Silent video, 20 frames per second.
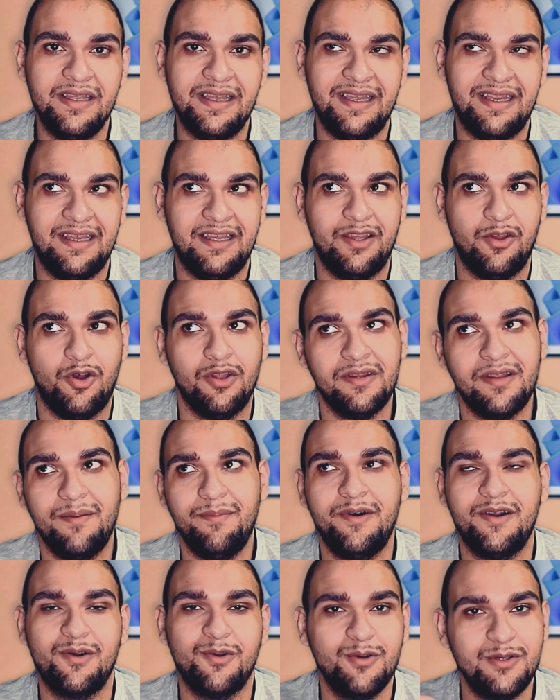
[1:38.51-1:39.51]

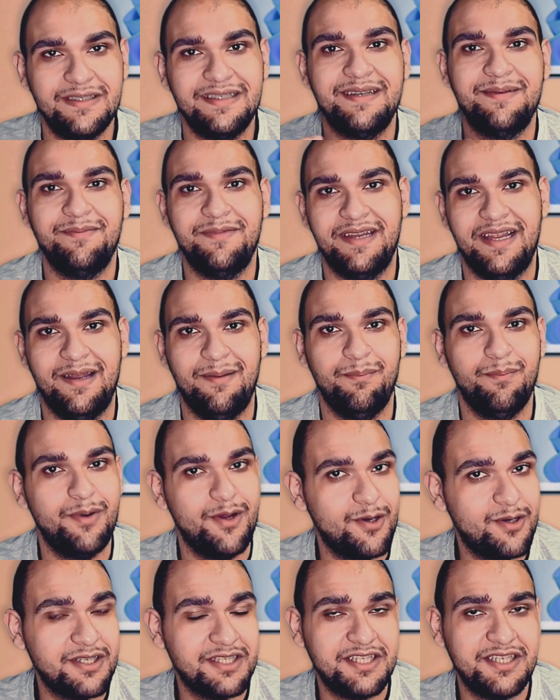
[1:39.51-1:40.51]
يعتبر جزء من
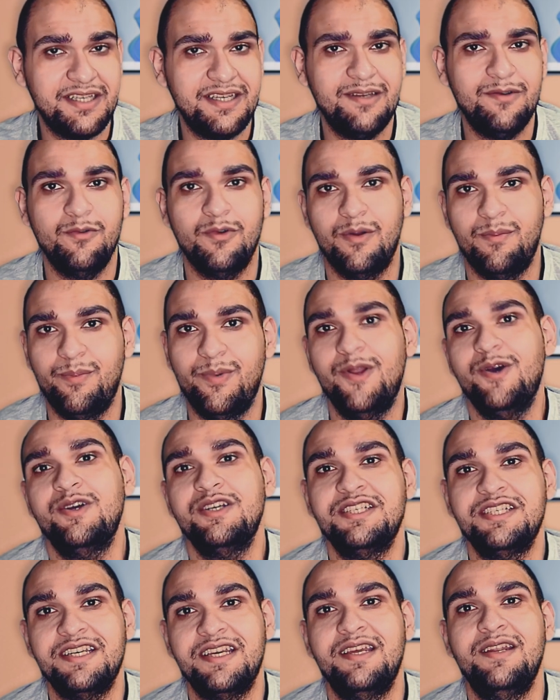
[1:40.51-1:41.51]
البلوك تشين
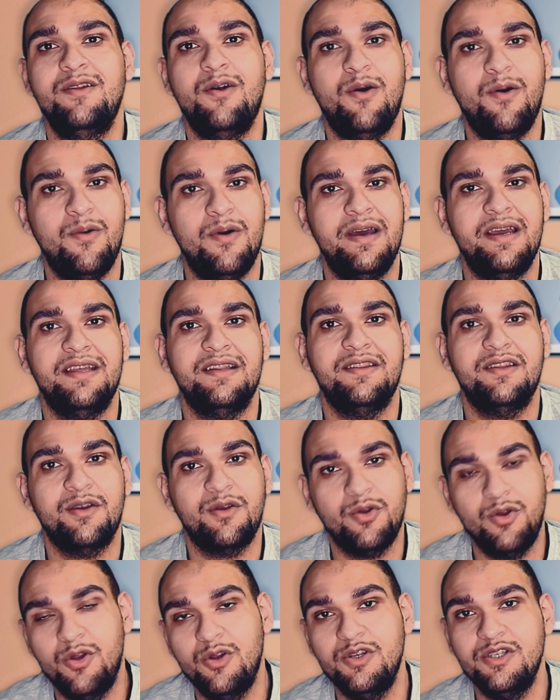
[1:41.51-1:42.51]
والبلوك تشين هو
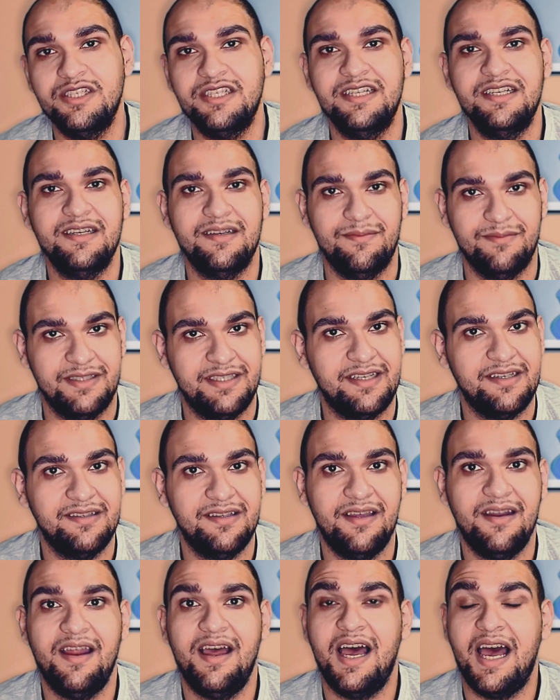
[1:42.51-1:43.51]
التكنولوجي
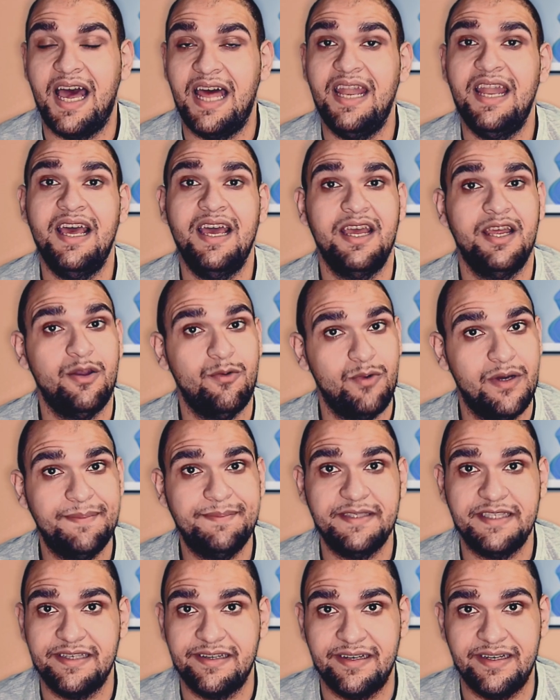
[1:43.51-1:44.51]
المسيطره على
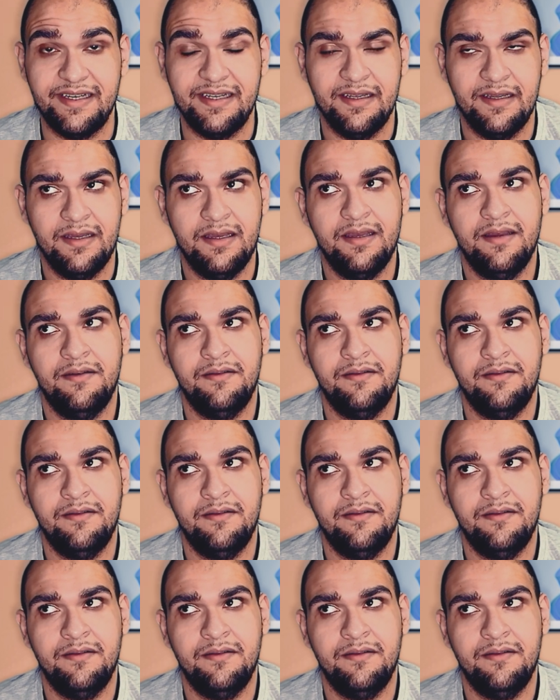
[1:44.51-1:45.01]
الويب 3